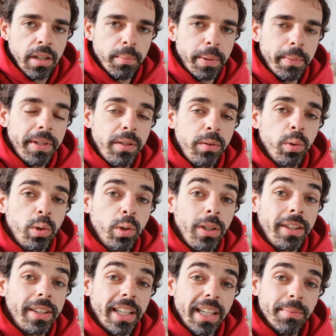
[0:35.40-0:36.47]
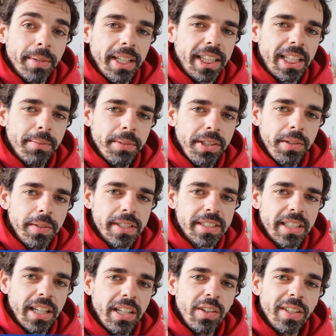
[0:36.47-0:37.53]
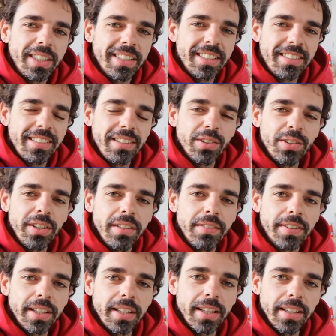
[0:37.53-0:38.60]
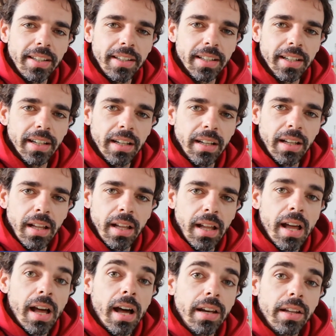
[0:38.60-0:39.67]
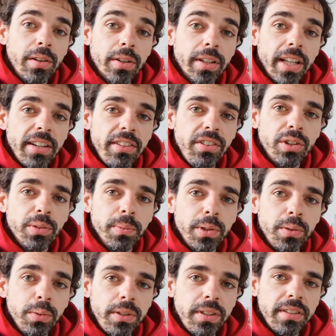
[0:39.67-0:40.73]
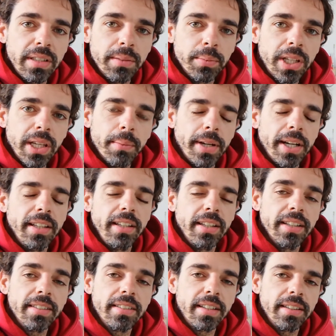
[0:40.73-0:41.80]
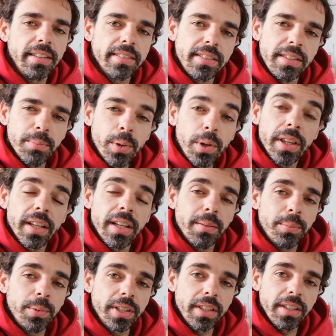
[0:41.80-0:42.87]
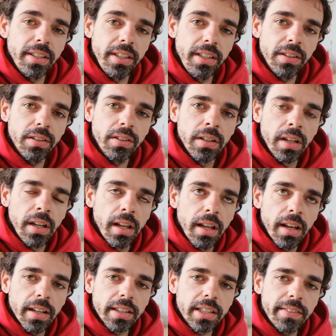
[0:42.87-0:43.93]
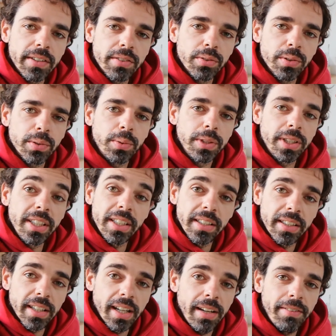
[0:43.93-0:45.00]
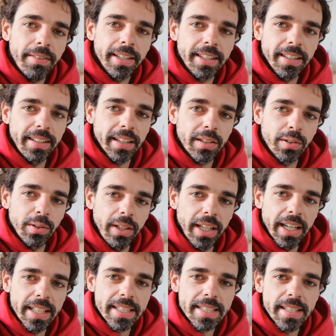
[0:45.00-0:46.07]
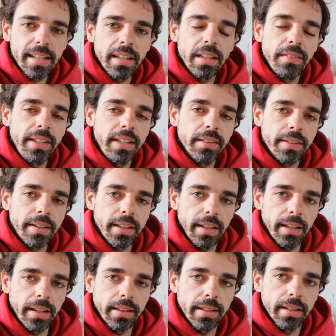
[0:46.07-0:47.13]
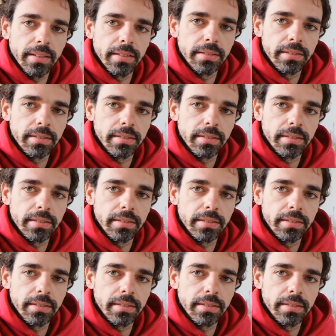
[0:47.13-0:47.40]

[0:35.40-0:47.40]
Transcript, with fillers: Prima di tutto il tema. Il tema di quest'anno è tessitori di fraternità a ricordarci come tutti siamo chiamati ad essere testimoni dell'amore di Dio attraverso una quotidianità fatta di accoglienza e vita fraterna.